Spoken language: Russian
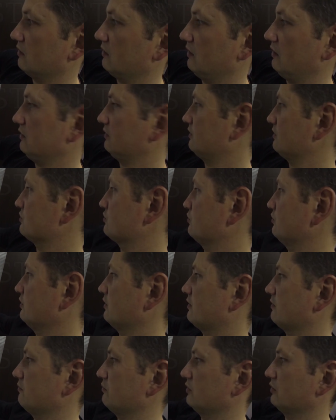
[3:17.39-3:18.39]
Это зоны
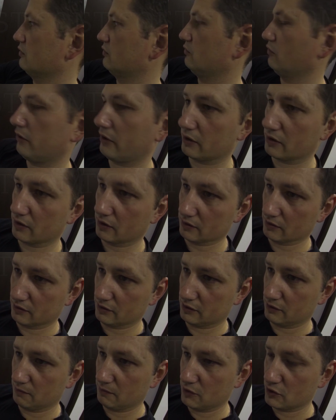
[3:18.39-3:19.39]
комбинаторики,
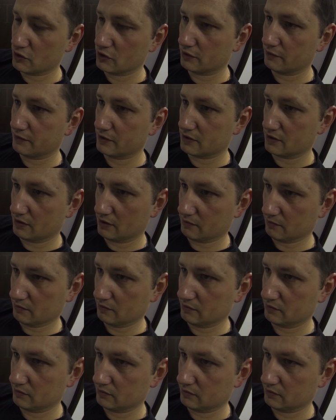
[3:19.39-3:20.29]
это ближе к вискам.